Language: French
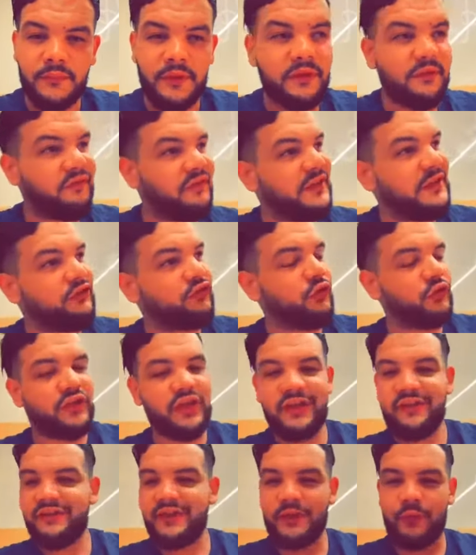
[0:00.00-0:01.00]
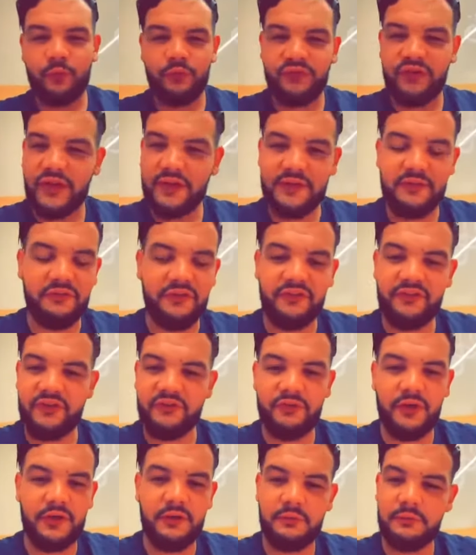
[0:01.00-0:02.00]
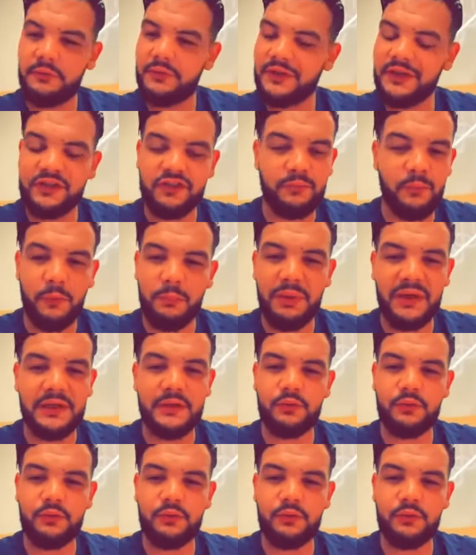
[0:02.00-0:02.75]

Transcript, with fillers: J'ai fais des showcases, des concerts, des festivals. Et je m'en bats les